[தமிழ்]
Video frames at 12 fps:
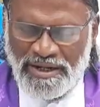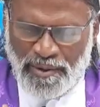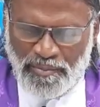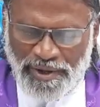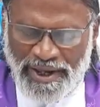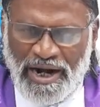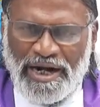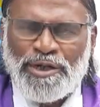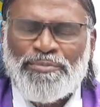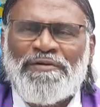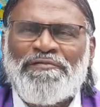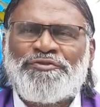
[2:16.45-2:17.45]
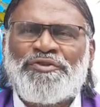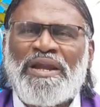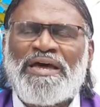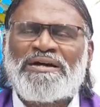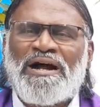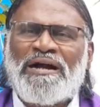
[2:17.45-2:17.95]
நம்முடைய
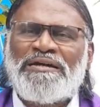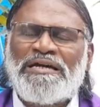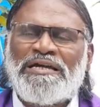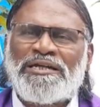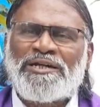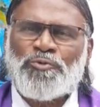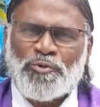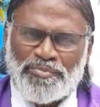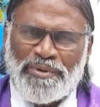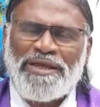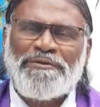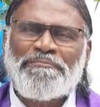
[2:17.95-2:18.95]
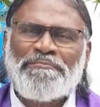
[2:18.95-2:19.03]
அனுபவத்திலே காணுகின்ற உண்மை